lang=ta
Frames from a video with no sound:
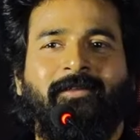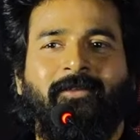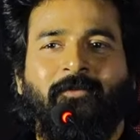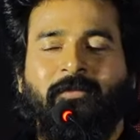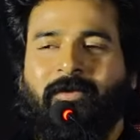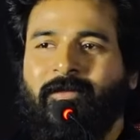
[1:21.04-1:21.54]

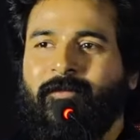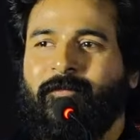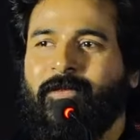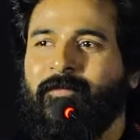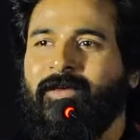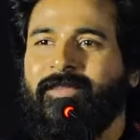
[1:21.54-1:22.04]
ரொம்ப
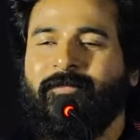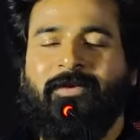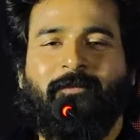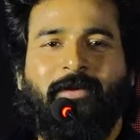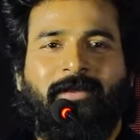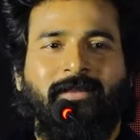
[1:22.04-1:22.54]

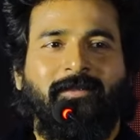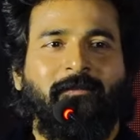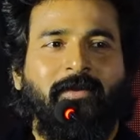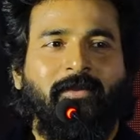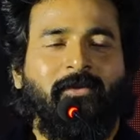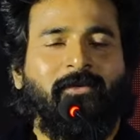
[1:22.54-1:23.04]
பிரமாதமாக போயிட்டுருக்கு
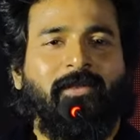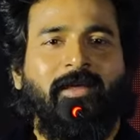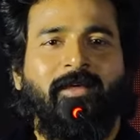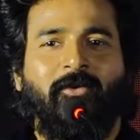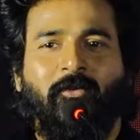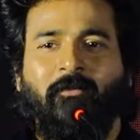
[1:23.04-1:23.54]
படம்
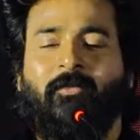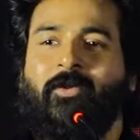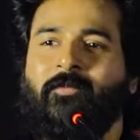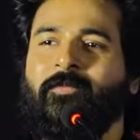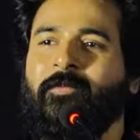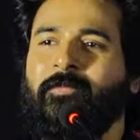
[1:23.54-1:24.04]
நான் ரொம்ப
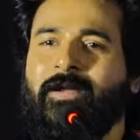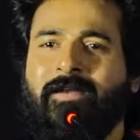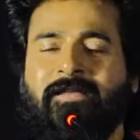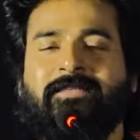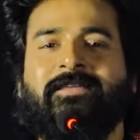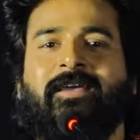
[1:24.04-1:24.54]
ரொம்ப
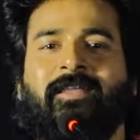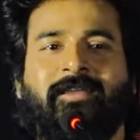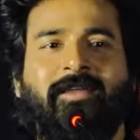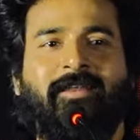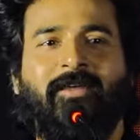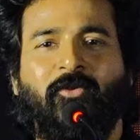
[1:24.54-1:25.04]
மகிழ்ச்சியாக
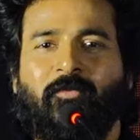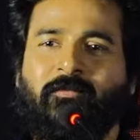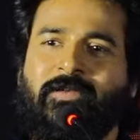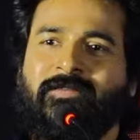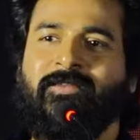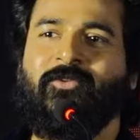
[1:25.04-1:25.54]
இருக்கேன் நான் ரொம்ப
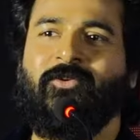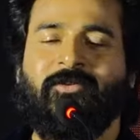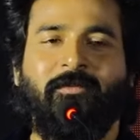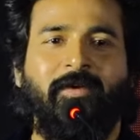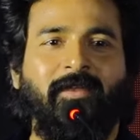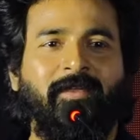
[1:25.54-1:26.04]

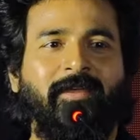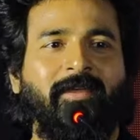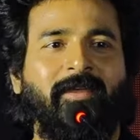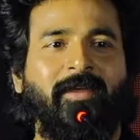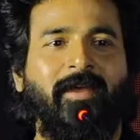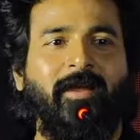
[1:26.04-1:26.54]
சந்தோஷமாக இருக்கேன்